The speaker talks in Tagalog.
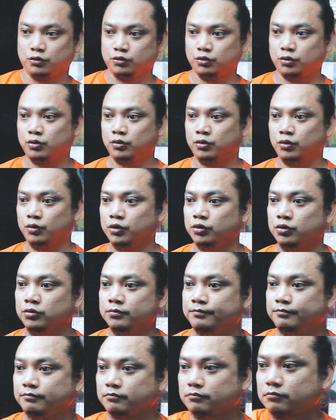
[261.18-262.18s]
So,
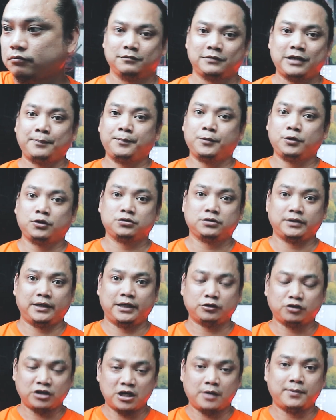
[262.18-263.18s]
yun. Tapos,
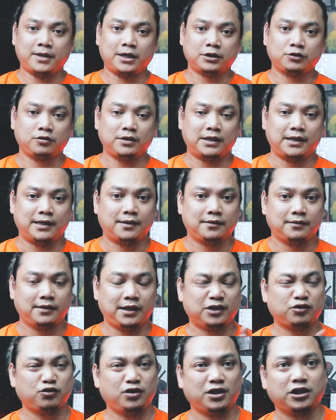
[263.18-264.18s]
eto na mga tula. Ah.
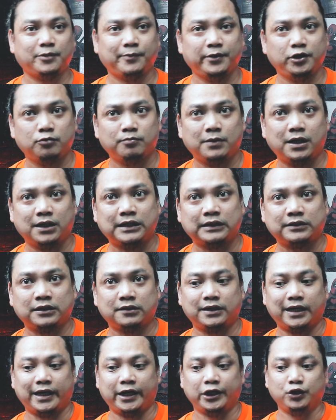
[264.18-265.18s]
Ito lang naman yung mga
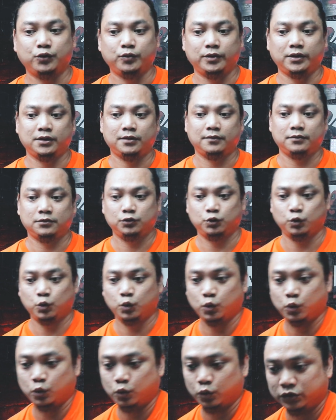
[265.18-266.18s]
tatandaan nyo eh. So,
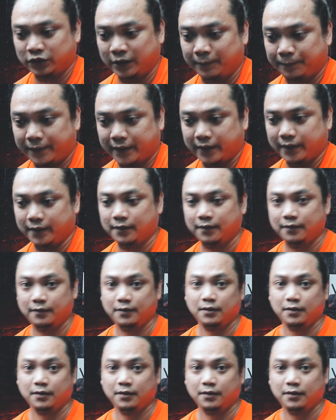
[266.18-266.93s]
syempre,